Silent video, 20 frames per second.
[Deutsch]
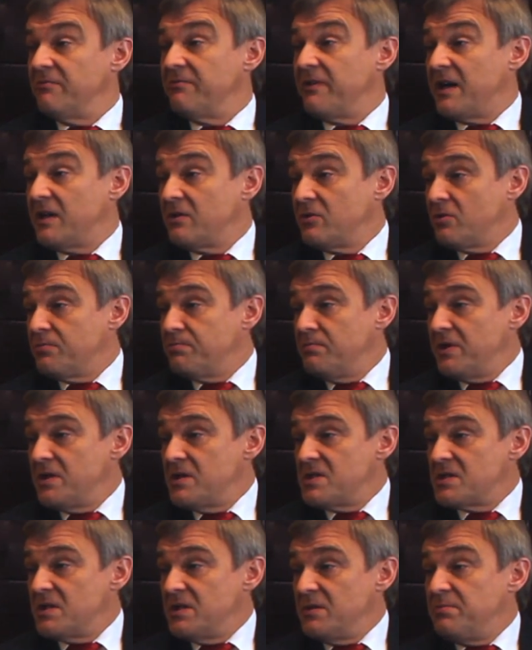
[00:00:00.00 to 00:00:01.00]

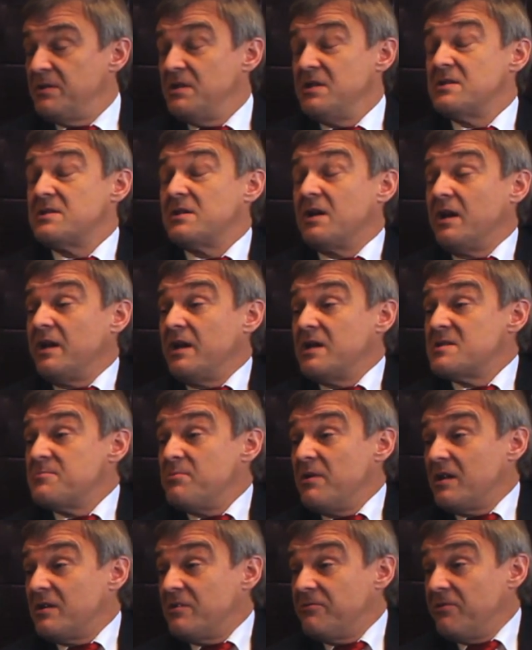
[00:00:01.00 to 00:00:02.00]
Warengruppenmanager. Ich bin jetzt kein
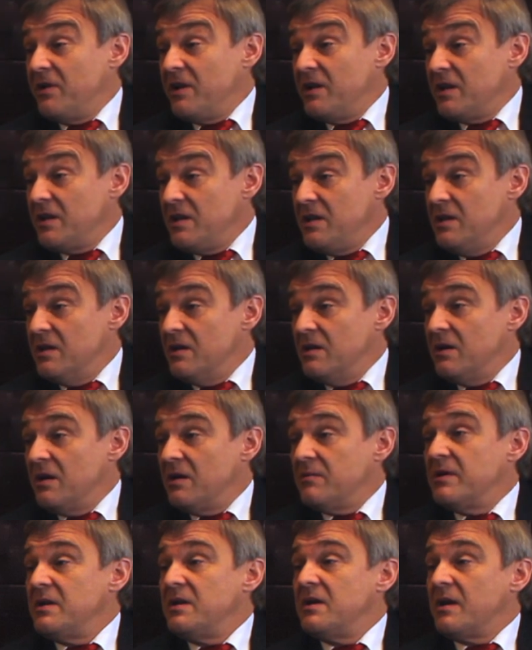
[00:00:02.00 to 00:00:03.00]
Experte für Energie,
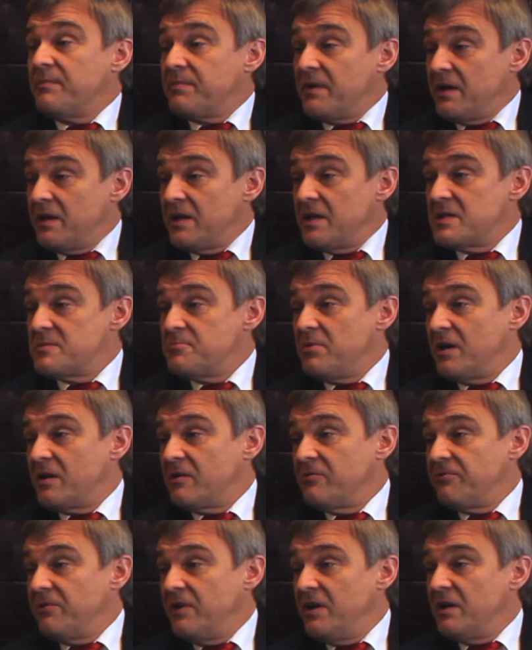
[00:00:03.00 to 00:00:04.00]
aber ich habe einen
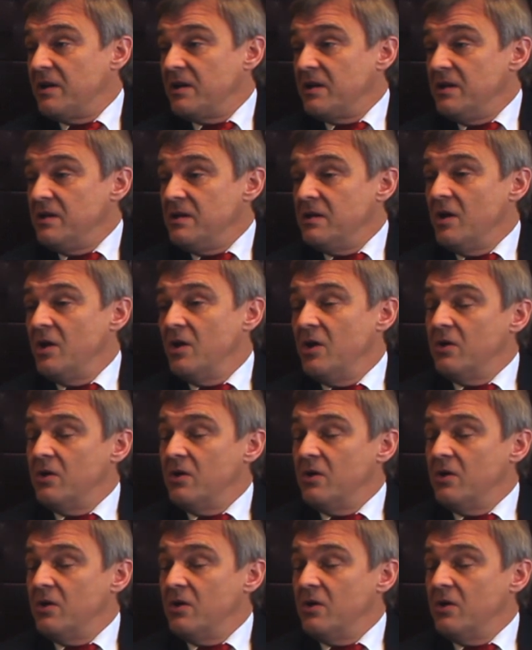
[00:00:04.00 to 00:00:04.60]
Experten für Energie.